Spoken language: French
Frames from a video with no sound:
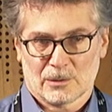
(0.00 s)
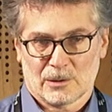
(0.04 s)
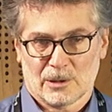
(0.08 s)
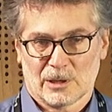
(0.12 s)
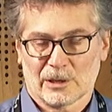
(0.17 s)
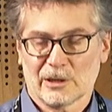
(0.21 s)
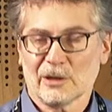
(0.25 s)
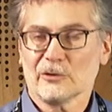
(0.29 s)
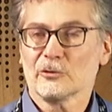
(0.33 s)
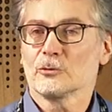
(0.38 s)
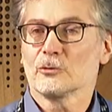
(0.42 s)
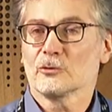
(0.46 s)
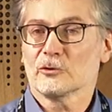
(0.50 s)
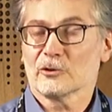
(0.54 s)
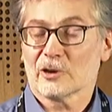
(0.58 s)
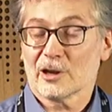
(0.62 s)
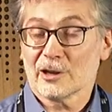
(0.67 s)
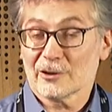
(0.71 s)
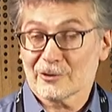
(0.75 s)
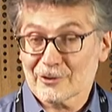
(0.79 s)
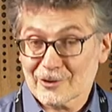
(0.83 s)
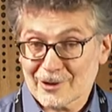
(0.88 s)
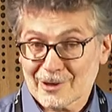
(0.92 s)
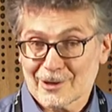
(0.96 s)
Et qu'est-ce qu'on
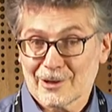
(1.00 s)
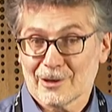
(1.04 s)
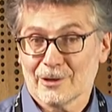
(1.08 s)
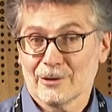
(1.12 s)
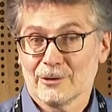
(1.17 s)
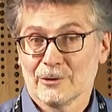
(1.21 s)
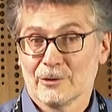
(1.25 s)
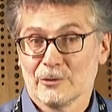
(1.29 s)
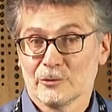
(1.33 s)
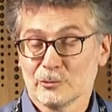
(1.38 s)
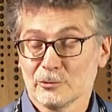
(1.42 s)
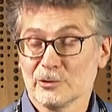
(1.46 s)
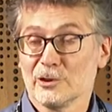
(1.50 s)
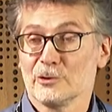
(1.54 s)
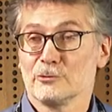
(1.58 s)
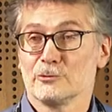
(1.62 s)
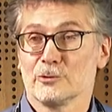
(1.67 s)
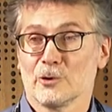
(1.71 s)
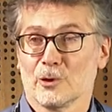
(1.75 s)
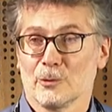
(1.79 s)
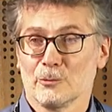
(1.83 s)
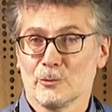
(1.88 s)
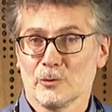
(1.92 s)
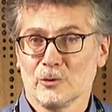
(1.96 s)
cacherait sous les
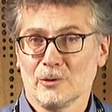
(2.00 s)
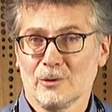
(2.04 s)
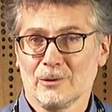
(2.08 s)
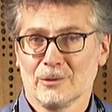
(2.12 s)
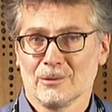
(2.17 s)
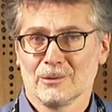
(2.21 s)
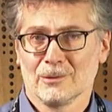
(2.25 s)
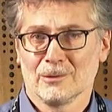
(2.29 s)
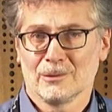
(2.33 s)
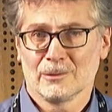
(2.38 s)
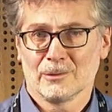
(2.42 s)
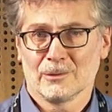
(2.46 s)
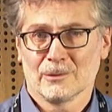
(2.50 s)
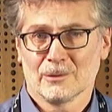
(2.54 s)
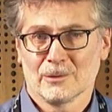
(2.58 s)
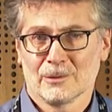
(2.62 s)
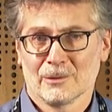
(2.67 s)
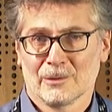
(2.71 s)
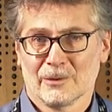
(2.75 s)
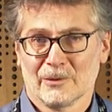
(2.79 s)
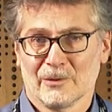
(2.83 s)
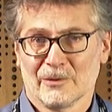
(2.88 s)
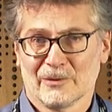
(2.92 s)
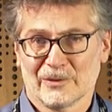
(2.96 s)
formules
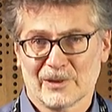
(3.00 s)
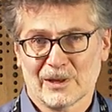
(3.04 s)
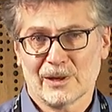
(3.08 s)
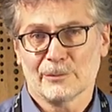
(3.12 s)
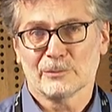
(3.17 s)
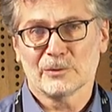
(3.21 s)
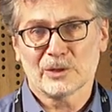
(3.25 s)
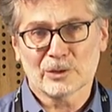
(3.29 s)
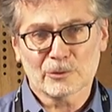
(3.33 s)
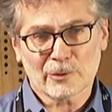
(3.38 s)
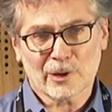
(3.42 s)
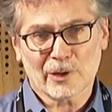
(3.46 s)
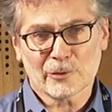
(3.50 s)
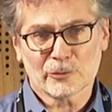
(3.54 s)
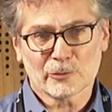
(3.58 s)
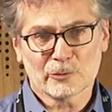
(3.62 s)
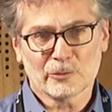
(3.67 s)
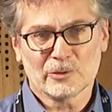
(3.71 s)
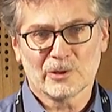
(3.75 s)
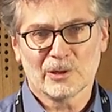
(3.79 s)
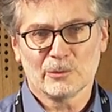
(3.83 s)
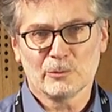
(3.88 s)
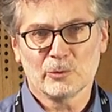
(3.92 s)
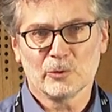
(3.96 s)
C'est la petite phrase
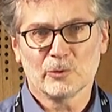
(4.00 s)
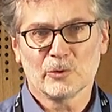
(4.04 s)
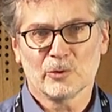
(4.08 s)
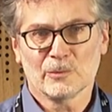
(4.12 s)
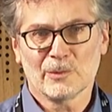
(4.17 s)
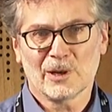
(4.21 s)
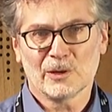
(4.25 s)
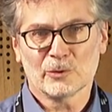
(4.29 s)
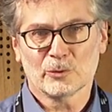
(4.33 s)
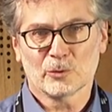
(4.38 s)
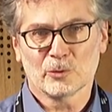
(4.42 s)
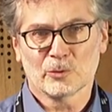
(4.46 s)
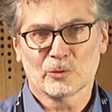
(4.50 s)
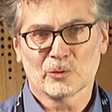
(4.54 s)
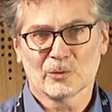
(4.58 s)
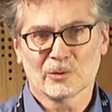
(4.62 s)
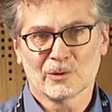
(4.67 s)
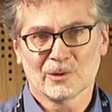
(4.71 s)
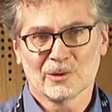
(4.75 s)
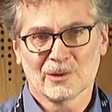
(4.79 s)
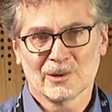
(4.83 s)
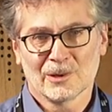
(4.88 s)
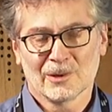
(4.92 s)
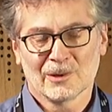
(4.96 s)
du début de
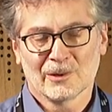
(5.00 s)
Malthus